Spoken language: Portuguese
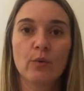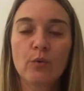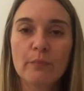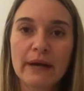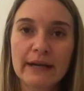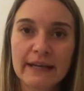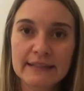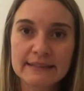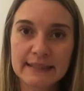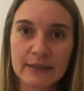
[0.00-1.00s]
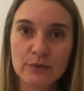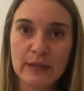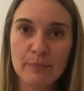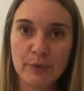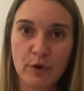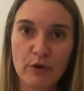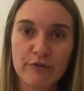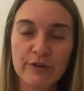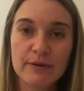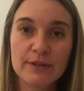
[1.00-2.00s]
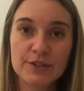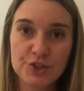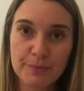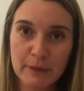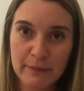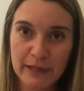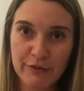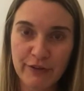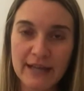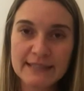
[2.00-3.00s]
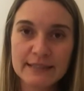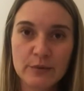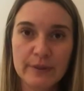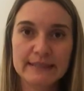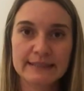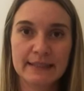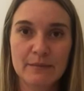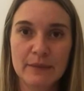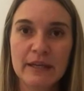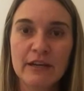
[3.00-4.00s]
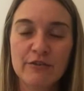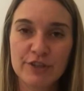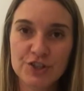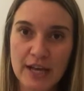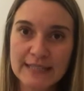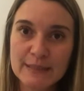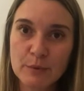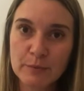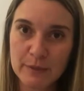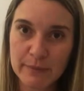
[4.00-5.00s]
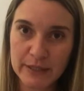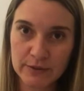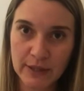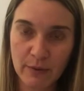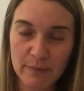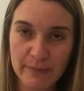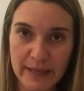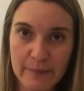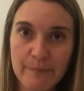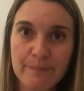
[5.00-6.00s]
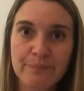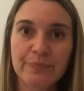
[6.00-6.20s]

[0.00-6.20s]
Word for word: uma questão da prova de primeira fase do exame 21 da OAB